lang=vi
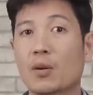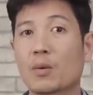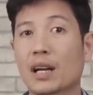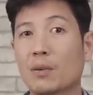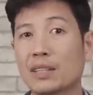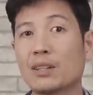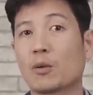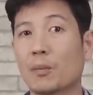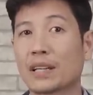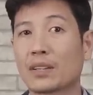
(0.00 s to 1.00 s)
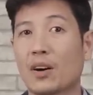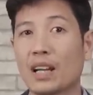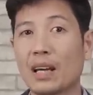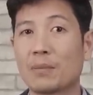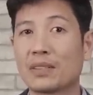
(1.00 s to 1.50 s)
cái quan trọng của mình
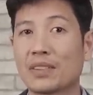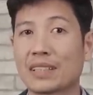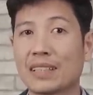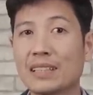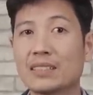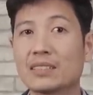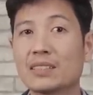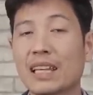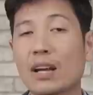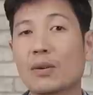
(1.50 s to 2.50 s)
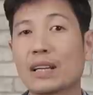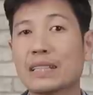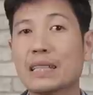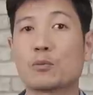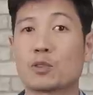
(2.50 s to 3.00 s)
nói là mình phải tích trữ theo cái
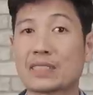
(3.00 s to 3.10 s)
nhịp của